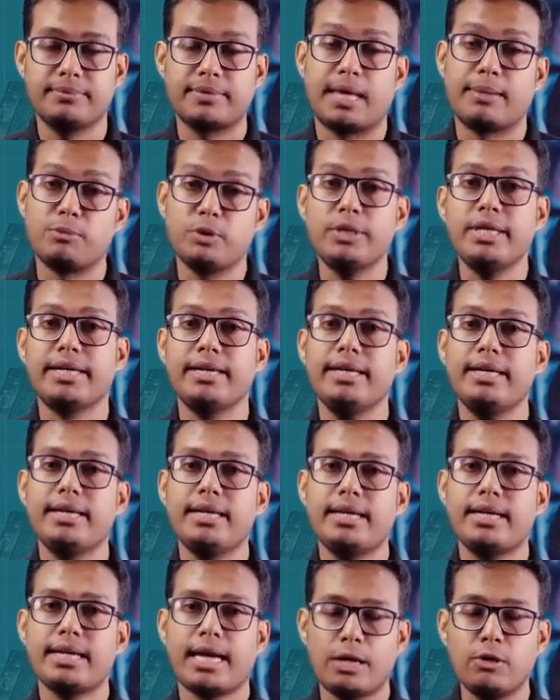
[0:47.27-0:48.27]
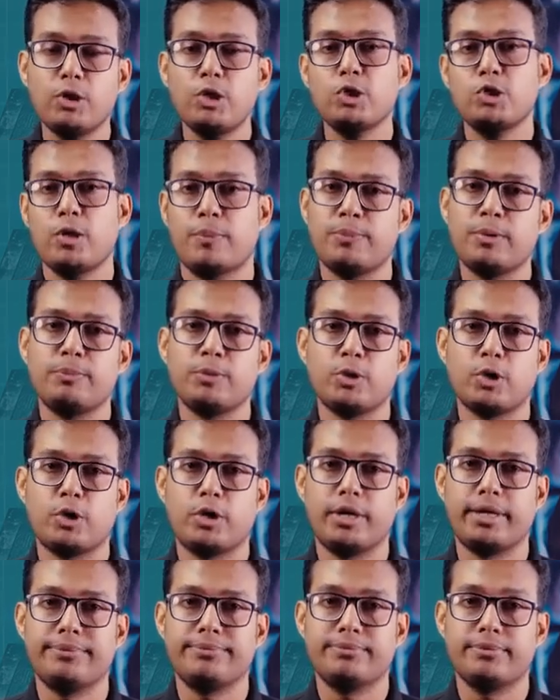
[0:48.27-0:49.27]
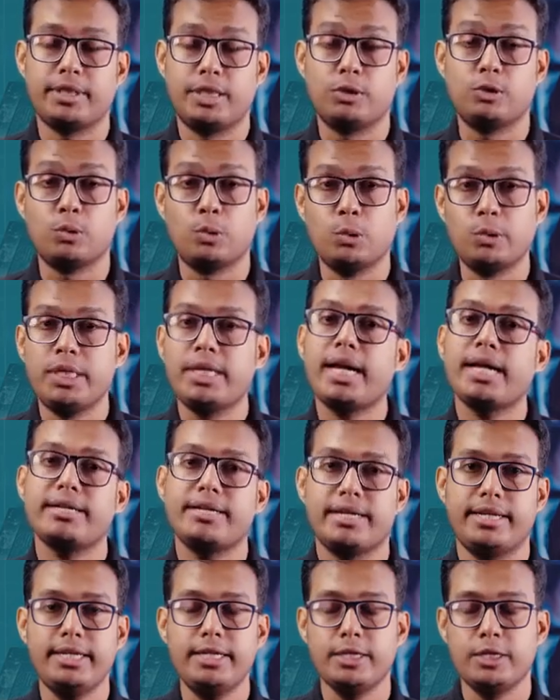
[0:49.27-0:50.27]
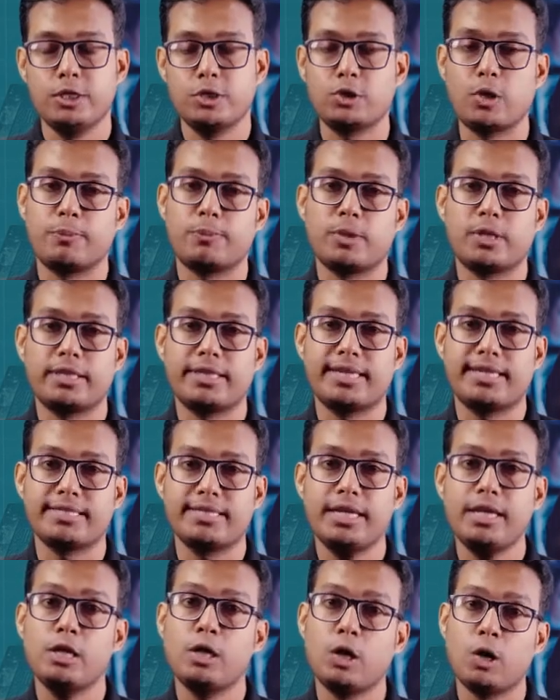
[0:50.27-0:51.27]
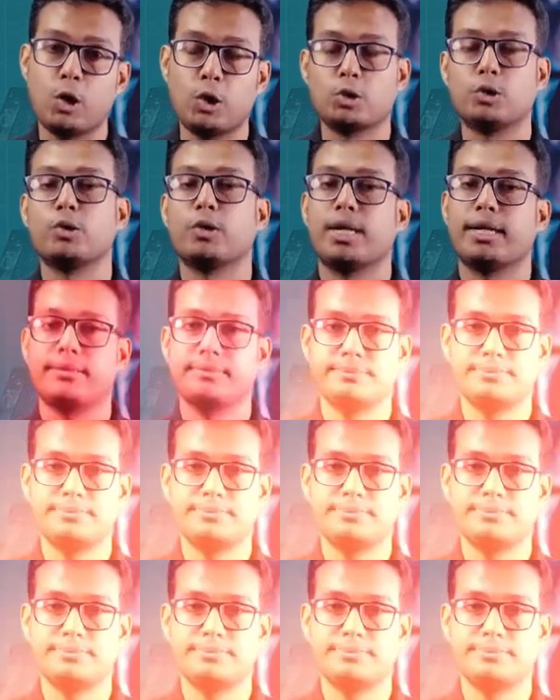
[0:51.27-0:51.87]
তার মধ্যে কারো কারো স্বপ্ন পূরণ হয় কিন্তু অধিকাংশেরই স্বপ্নটা থেকে যায় অধরা